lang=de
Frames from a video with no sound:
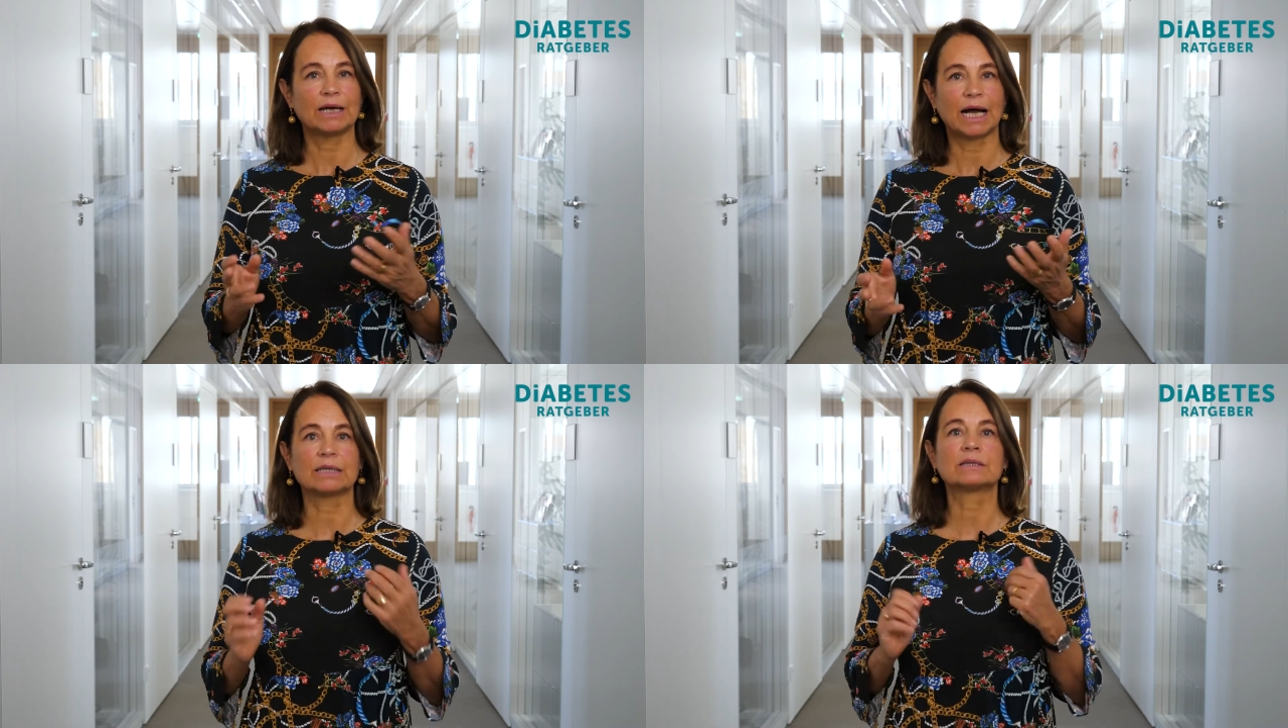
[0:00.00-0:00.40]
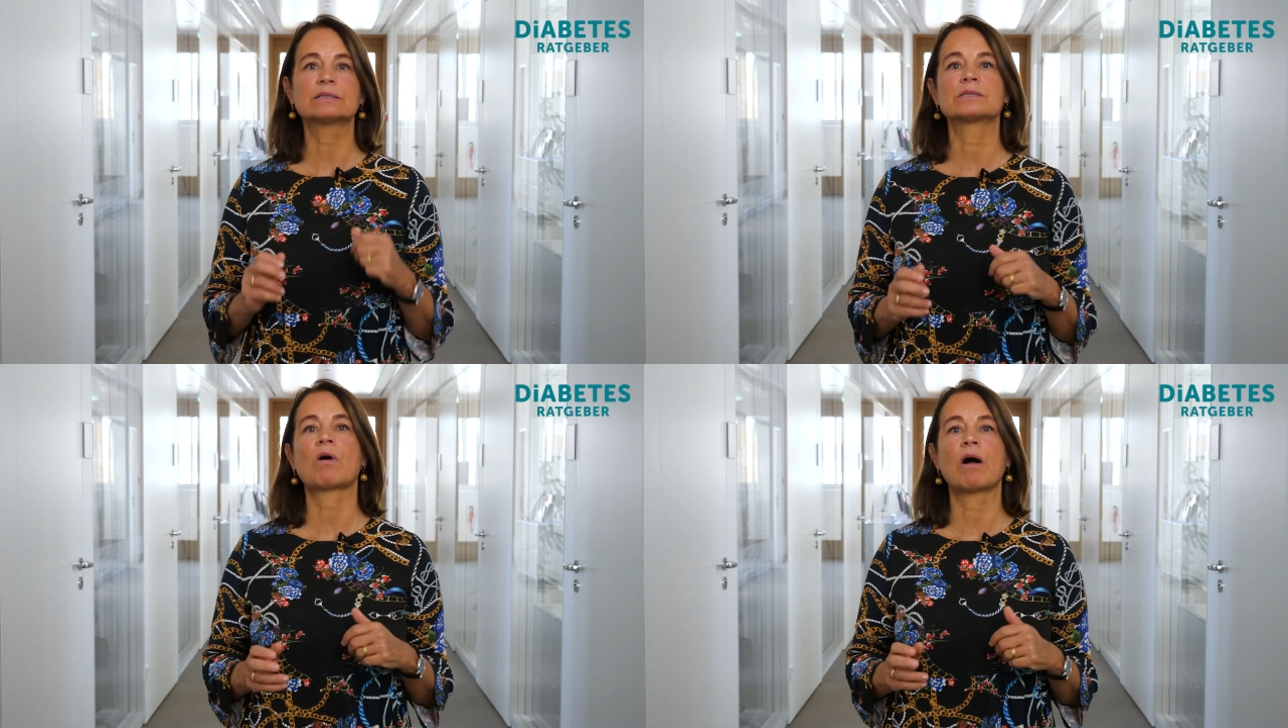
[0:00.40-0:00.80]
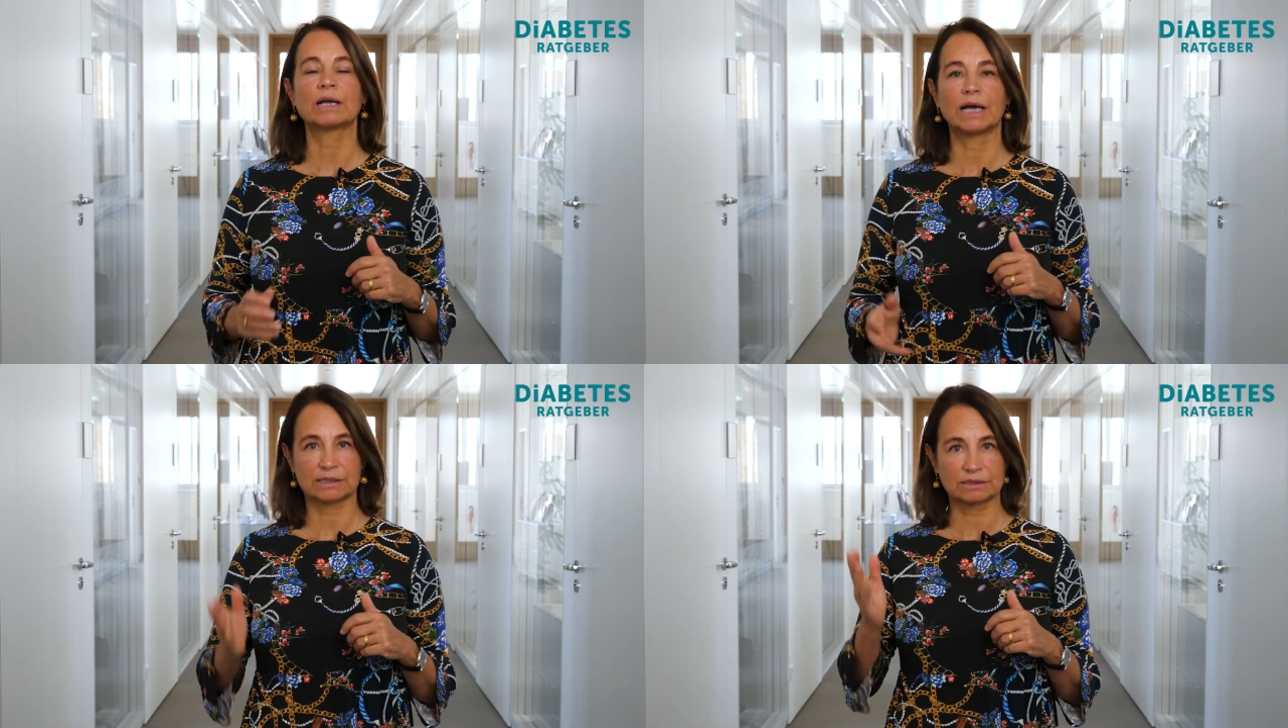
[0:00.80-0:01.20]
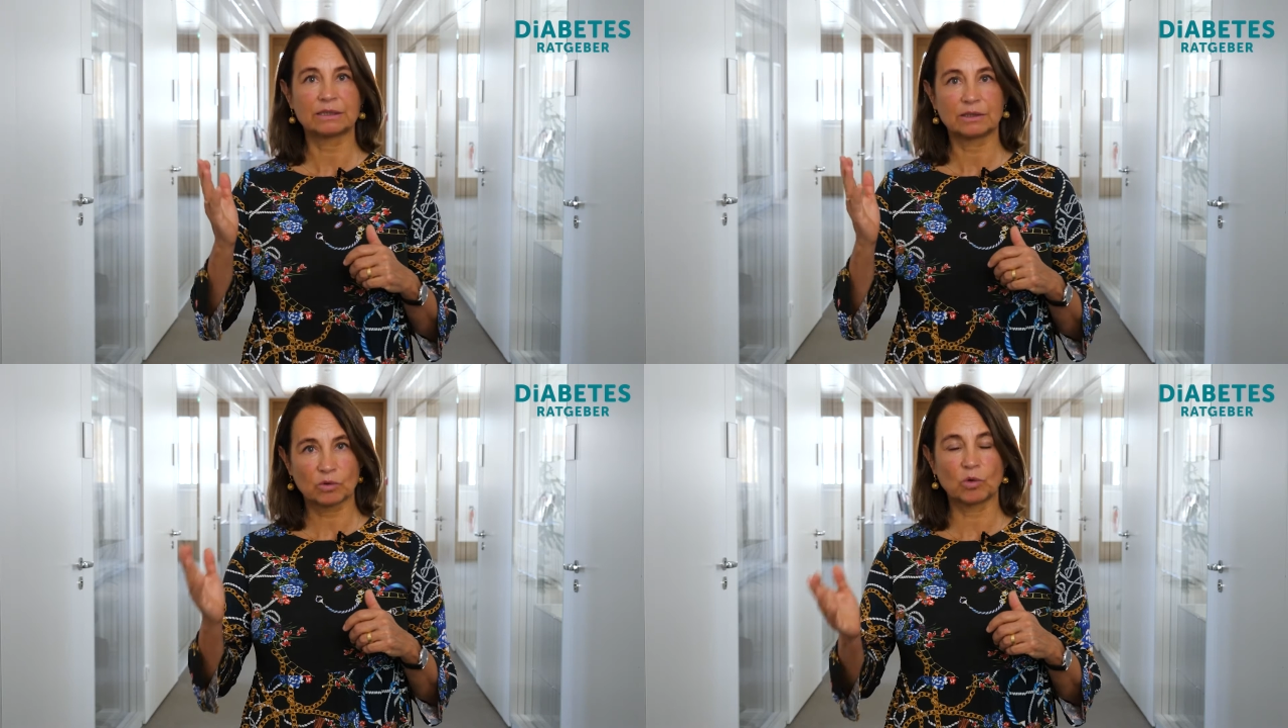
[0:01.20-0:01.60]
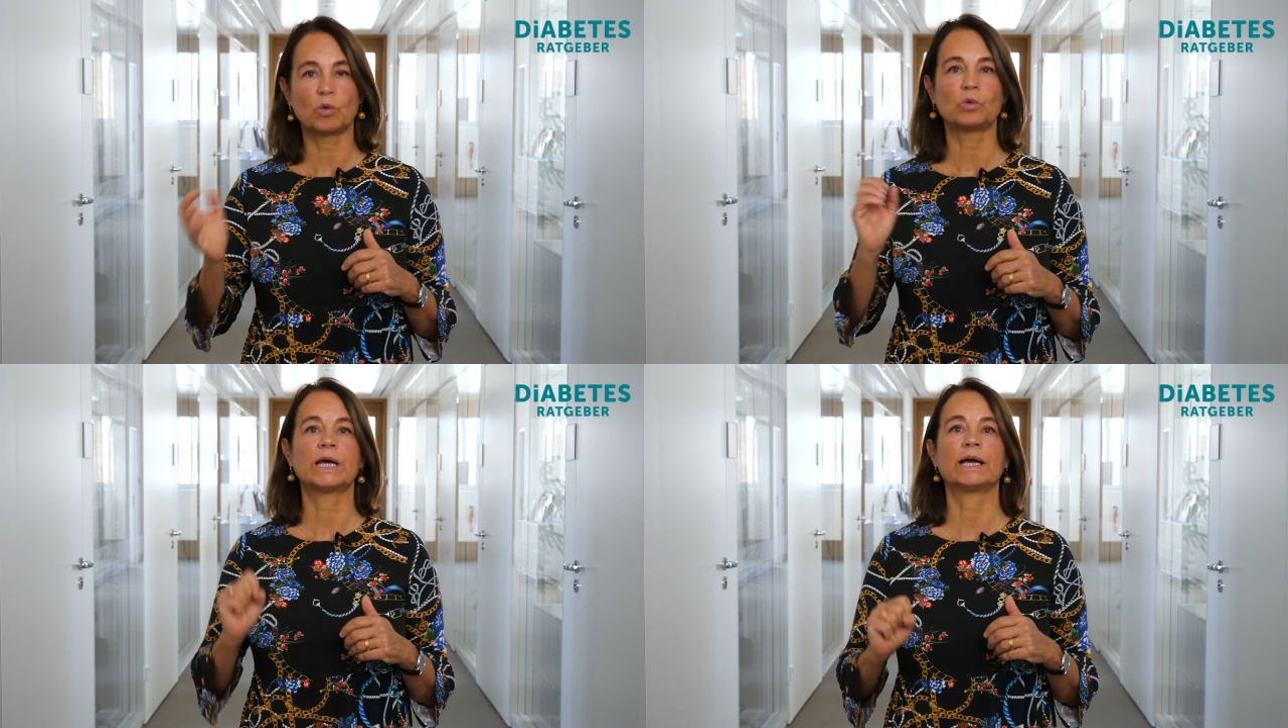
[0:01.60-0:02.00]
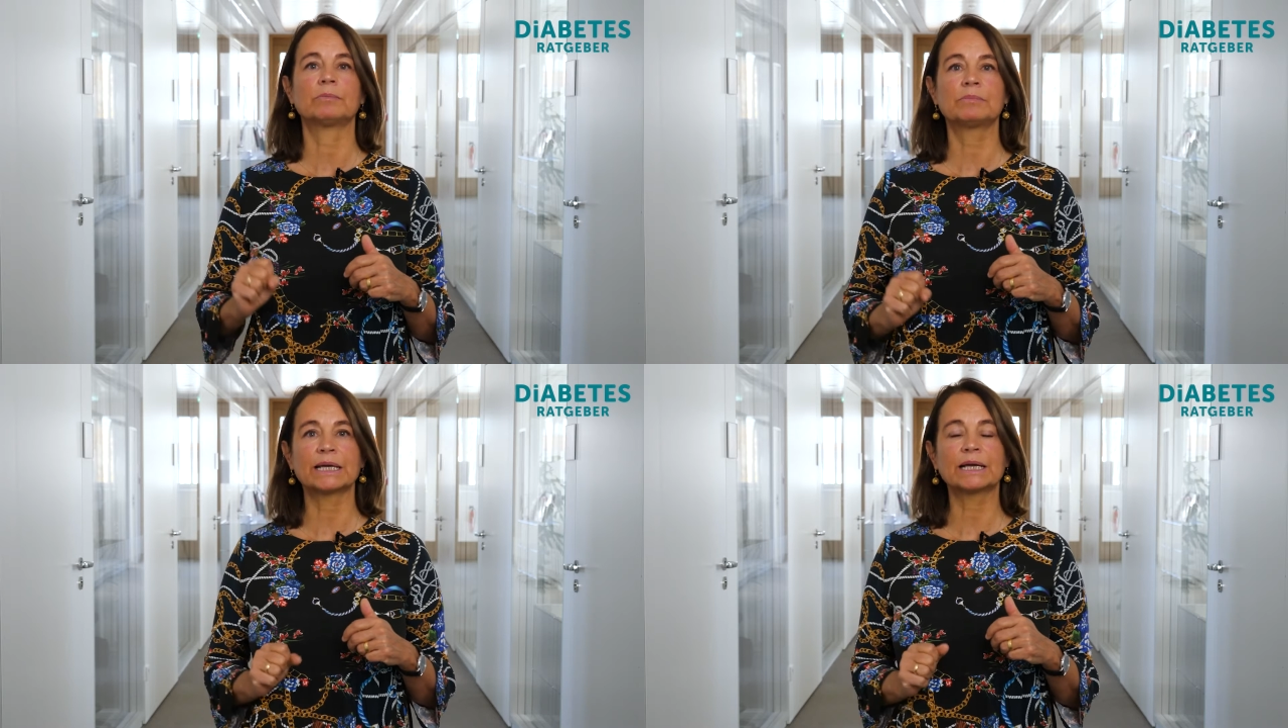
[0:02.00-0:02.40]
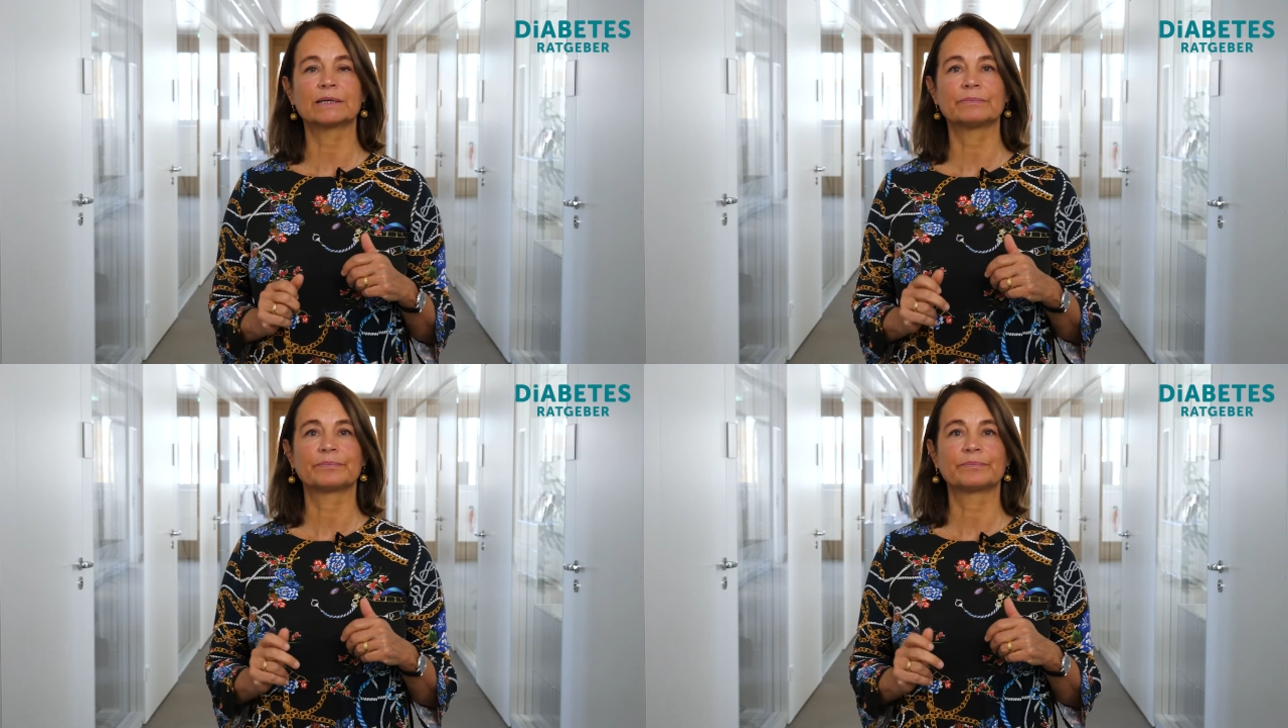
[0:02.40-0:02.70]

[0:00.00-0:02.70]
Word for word: andere Sorgen, hat Corona im Blick.